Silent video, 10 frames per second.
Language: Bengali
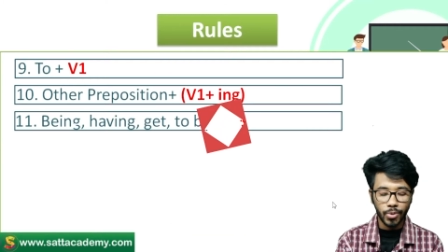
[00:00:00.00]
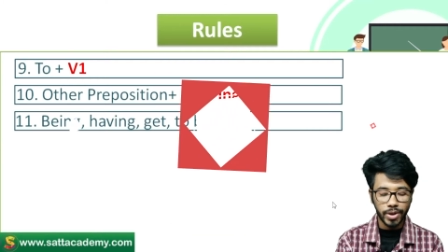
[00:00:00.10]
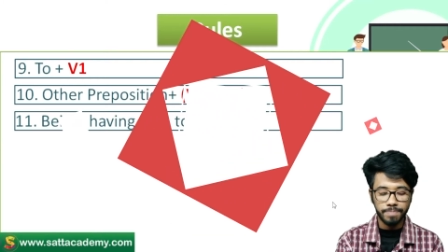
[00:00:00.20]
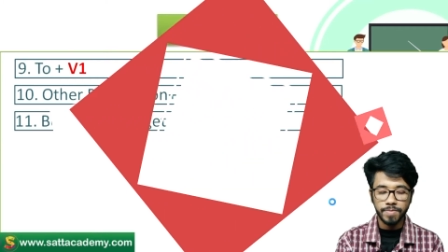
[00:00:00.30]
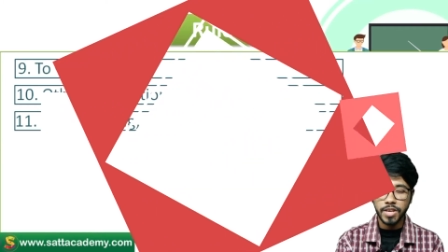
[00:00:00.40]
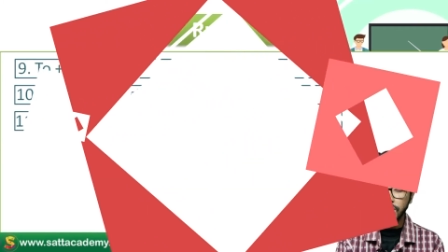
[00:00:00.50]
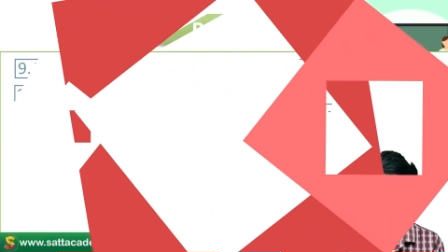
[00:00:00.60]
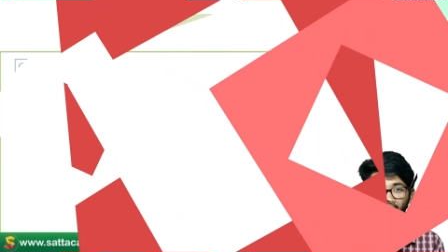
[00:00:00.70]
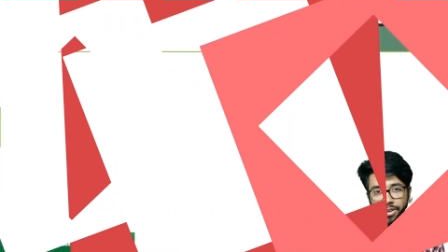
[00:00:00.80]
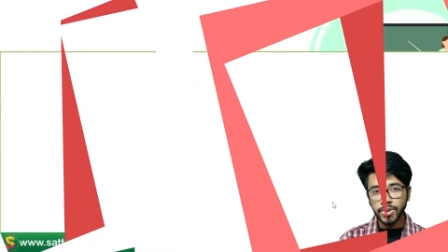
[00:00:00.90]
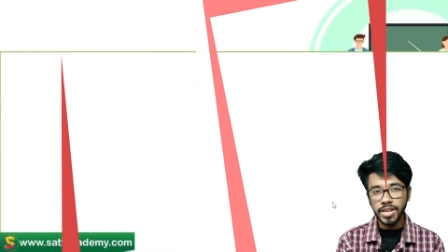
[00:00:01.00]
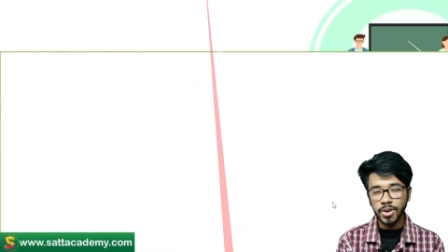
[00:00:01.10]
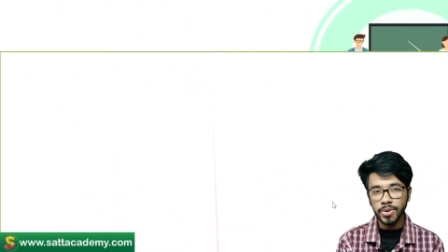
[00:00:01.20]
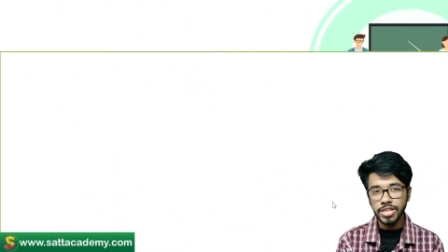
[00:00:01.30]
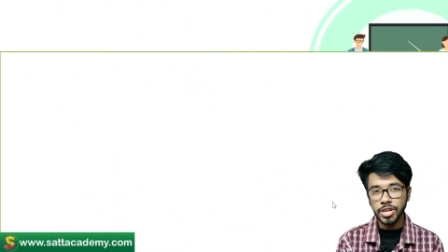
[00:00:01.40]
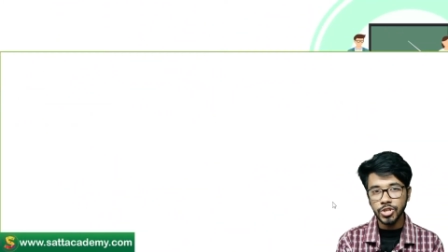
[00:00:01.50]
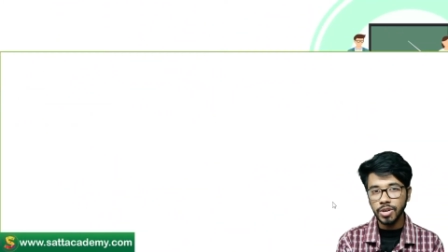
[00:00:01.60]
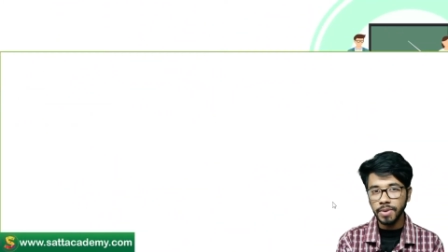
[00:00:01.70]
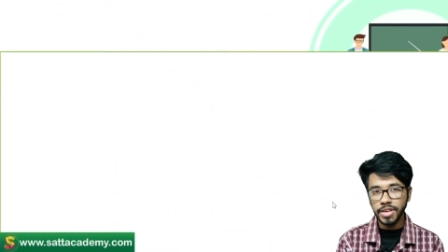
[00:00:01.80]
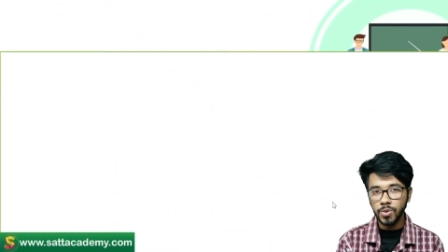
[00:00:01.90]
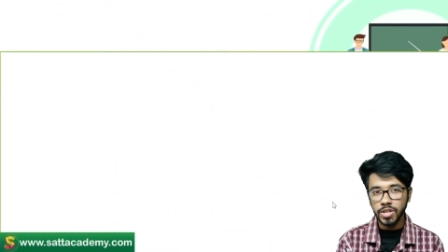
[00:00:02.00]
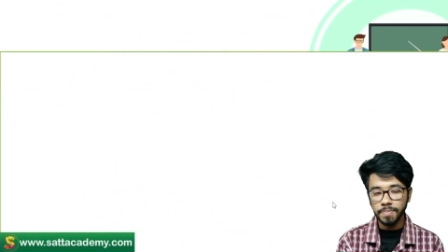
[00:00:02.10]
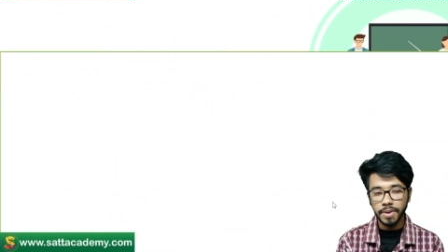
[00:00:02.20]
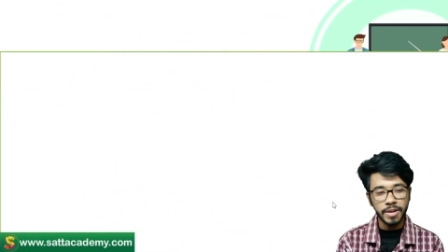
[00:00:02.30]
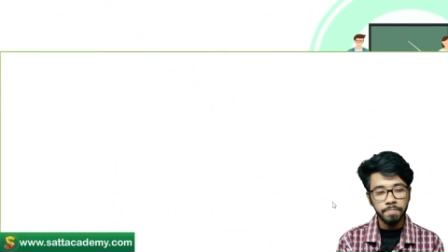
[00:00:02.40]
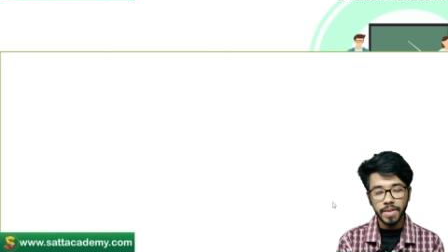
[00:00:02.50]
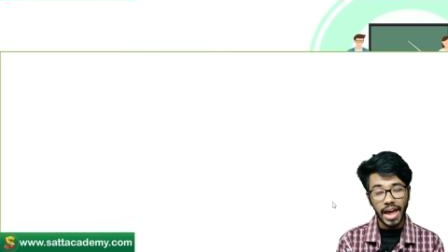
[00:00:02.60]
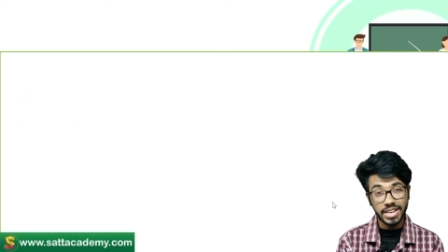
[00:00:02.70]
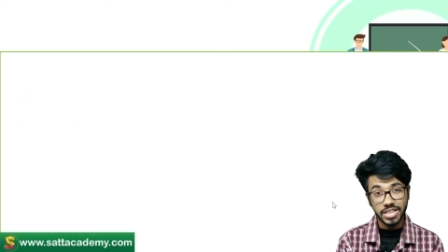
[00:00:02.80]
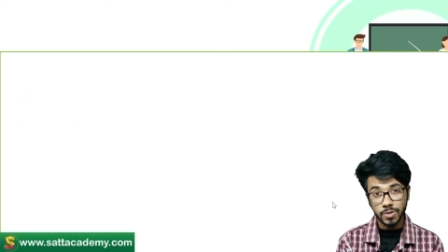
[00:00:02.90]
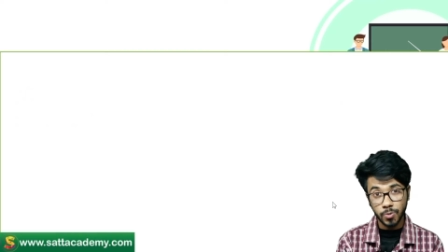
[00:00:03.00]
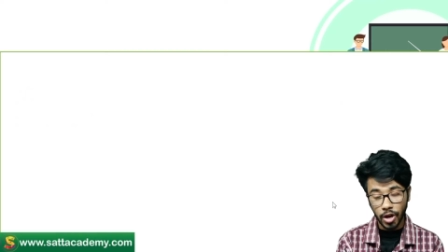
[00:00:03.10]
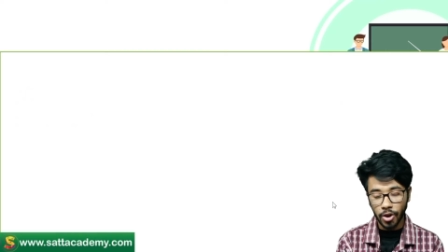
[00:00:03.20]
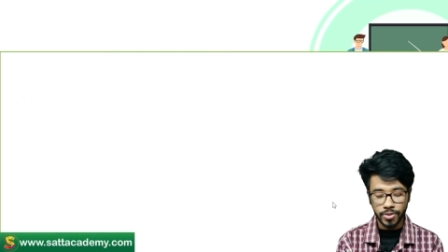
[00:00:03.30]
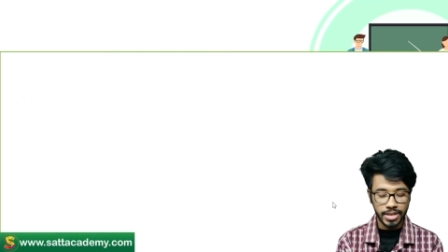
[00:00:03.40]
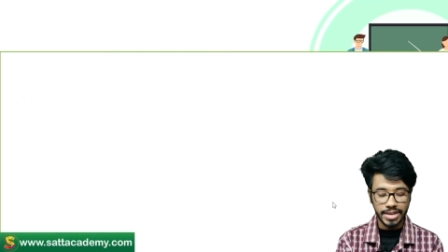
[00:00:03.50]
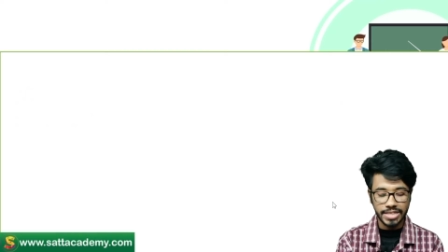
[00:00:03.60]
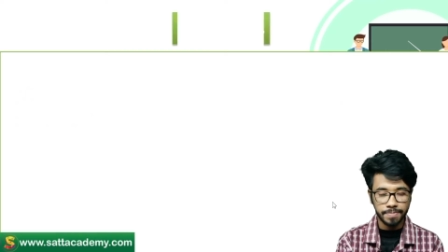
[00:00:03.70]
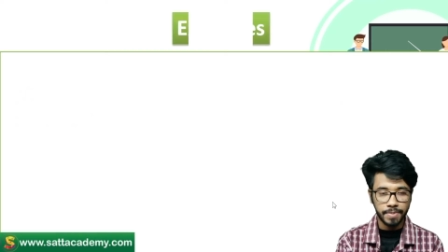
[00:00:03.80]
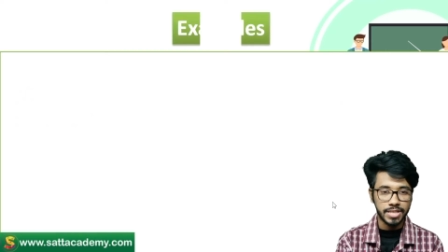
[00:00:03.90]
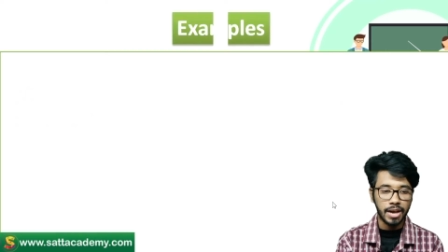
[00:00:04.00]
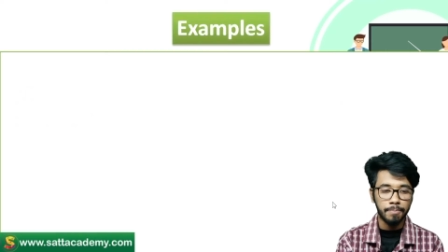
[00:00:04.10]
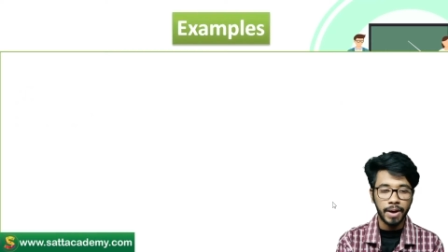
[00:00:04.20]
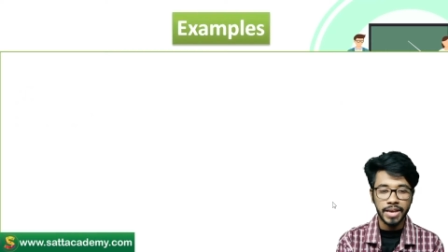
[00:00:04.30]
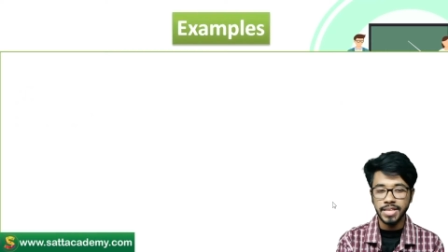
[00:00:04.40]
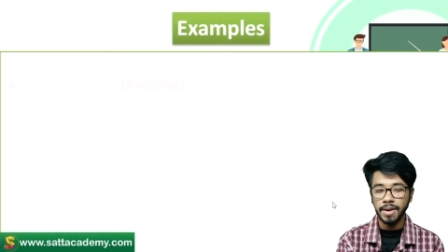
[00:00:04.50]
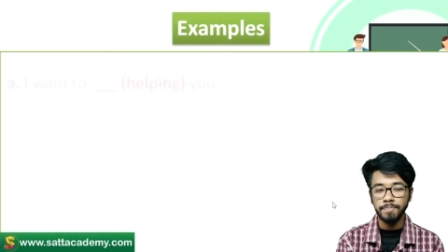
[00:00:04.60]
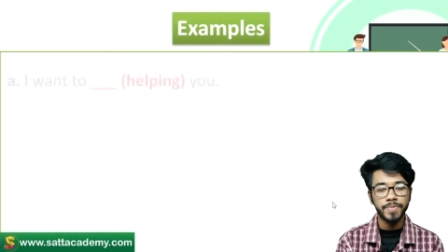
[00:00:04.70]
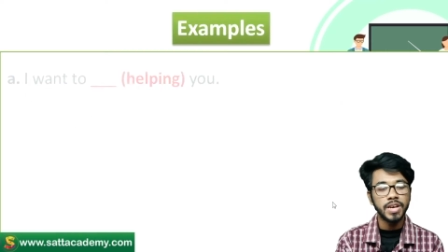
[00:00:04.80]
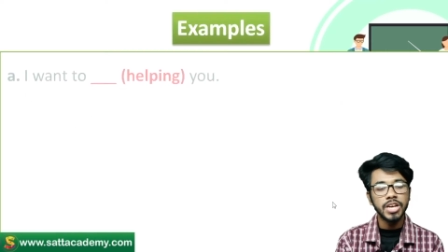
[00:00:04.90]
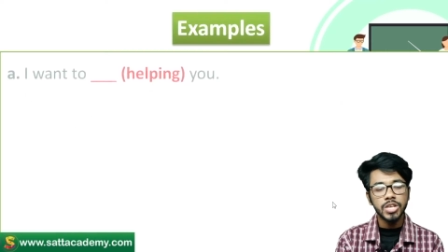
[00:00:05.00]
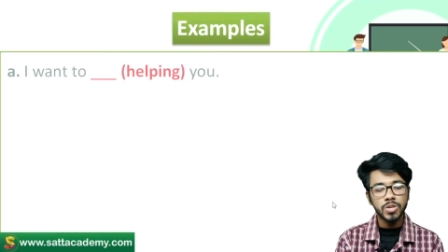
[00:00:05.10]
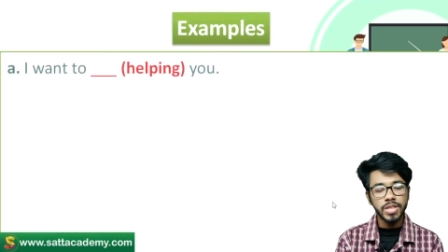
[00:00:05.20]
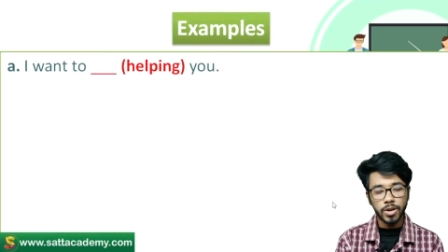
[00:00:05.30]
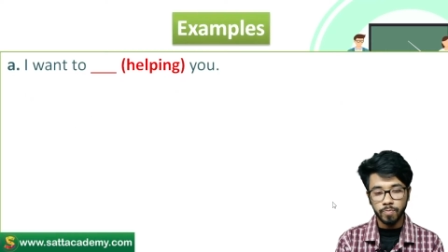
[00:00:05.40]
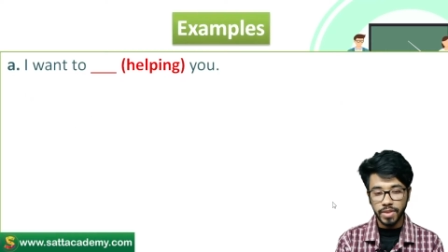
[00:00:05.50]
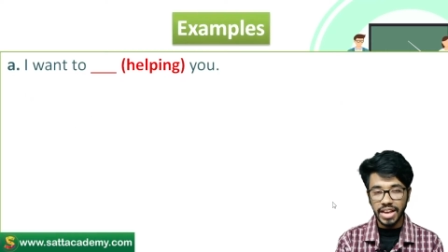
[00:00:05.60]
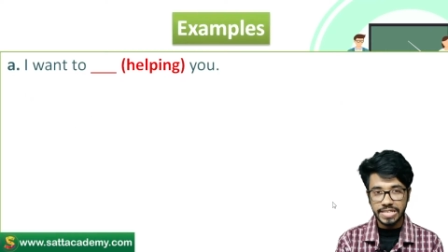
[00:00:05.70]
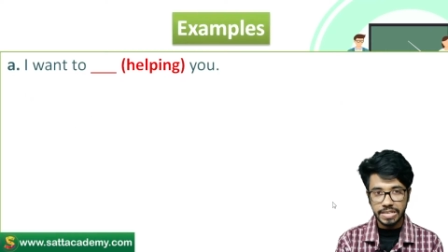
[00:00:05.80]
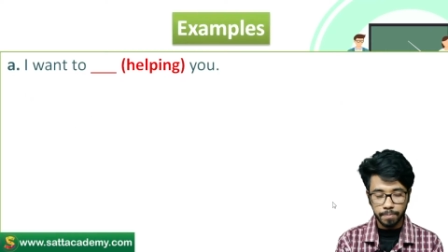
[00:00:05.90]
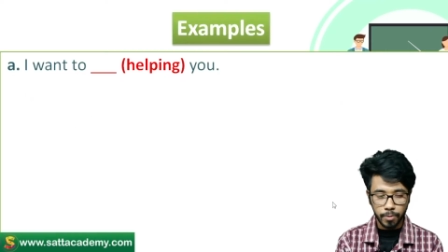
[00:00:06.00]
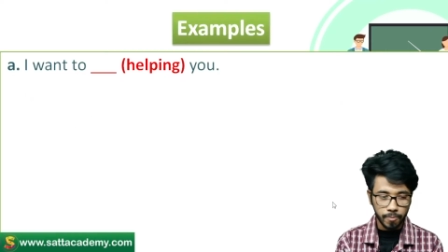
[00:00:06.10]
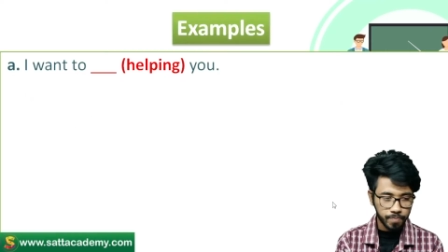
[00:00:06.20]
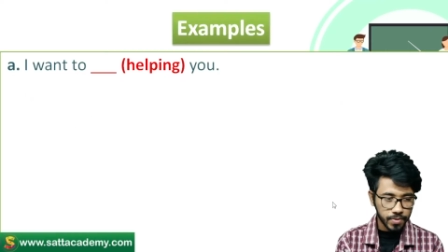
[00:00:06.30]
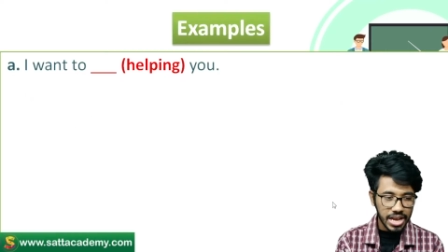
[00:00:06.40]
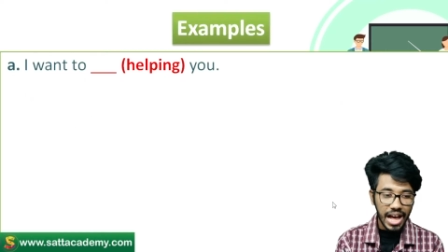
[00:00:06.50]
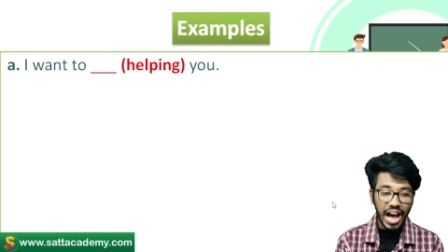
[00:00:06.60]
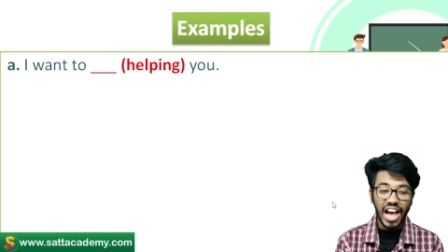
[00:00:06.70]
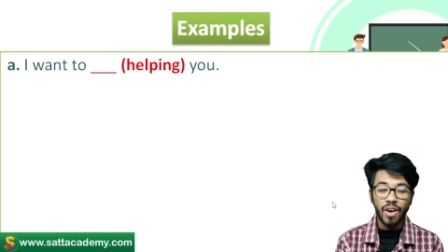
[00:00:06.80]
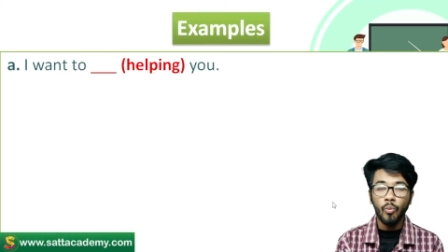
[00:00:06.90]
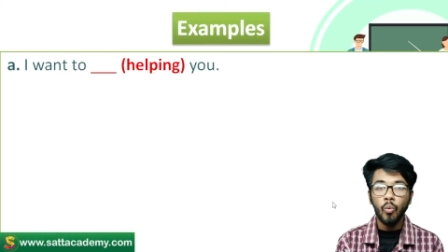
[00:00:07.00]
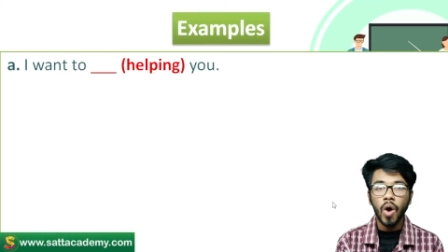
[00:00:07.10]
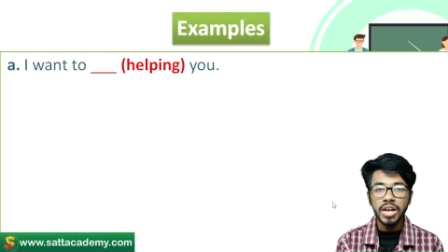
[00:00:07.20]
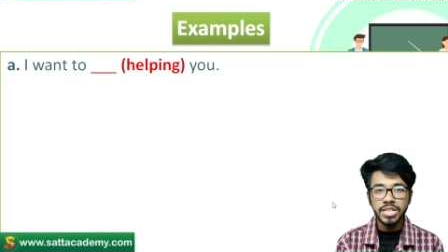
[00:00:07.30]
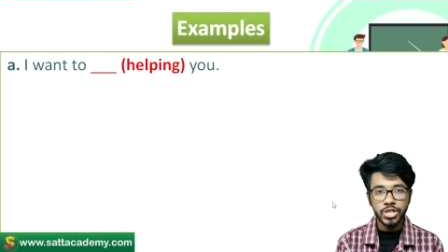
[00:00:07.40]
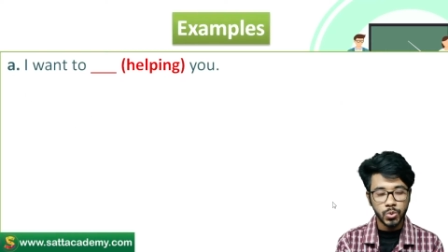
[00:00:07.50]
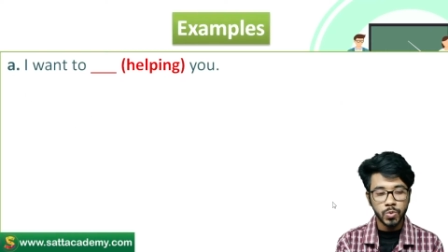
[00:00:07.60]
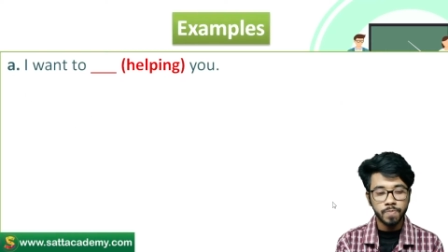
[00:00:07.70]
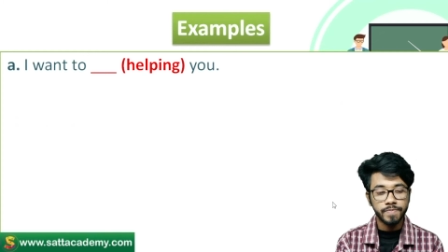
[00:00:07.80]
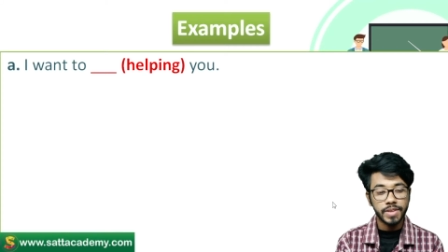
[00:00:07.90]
ওকে আরেকটু ক্লিয়ার হয়ে যাওয়ার জন্য আমরা কি করতে পারি এক উদাহরণ দেখে নিতে পারি ধাপ ভাই ধাপ তো দেখুন এক্সাম্পল আই ওয়ান্ট টু